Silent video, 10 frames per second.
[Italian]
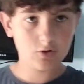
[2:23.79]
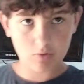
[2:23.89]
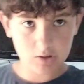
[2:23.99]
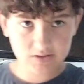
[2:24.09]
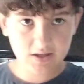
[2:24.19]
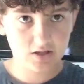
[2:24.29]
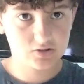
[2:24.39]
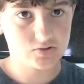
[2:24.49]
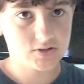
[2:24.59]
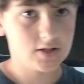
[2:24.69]
quel
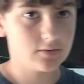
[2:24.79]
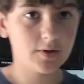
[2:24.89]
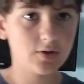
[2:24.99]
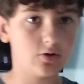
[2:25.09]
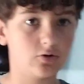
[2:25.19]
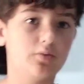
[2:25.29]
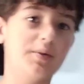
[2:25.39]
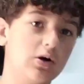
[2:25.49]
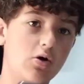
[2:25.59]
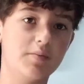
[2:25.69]
terzo là, non me lo ricordo
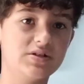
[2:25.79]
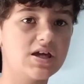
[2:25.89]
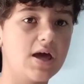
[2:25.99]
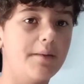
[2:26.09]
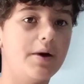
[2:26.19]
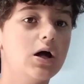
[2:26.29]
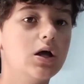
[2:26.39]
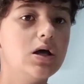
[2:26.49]
manco come si chiama